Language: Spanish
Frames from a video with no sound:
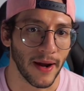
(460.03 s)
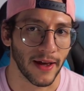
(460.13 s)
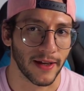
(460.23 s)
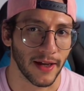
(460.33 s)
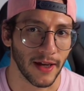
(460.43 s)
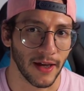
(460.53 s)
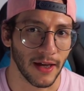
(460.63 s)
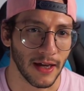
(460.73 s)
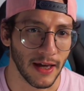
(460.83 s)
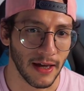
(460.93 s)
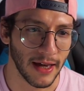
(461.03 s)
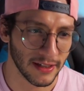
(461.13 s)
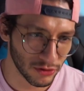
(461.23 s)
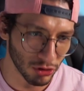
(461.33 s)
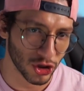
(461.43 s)
para que
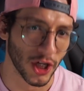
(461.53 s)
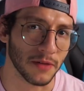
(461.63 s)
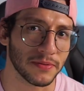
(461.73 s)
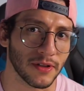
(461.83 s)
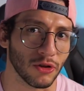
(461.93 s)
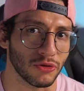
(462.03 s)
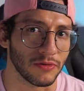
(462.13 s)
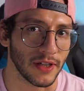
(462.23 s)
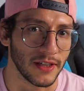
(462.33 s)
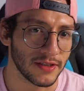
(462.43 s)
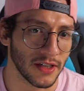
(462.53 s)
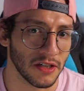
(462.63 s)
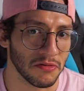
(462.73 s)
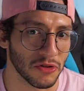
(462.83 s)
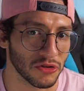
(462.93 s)
estos shapes los
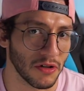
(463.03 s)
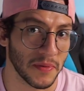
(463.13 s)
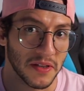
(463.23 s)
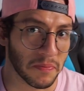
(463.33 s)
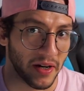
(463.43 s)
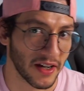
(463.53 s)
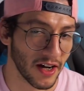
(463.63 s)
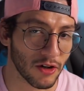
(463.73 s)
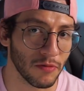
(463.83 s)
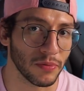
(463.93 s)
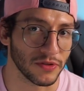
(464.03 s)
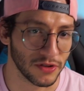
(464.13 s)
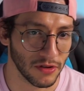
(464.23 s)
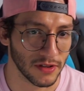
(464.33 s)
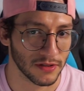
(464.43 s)
utilicen no solamente para crear
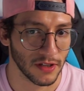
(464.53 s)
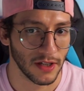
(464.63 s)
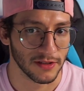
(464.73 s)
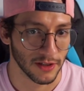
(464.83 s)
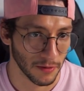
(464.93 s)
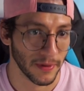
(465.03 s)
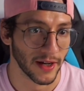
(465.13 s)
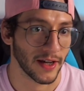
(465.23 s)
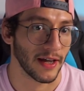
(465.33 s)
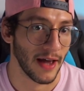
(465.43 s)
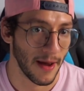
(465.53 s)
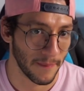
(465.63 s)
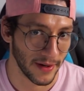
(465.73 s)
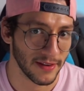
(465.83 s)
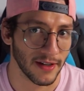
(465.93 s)
composiciones, sino para que
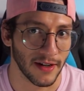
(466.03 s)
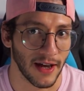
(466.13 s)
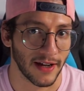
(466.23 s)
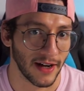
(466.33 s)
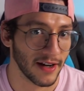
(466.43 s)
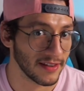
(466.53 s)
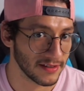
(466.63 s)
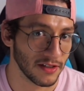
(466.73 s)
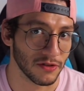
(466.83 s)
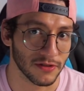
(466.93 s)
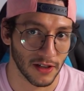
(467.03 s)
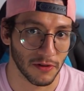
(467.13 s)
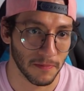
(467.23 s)
aprendan a crear diseños de alto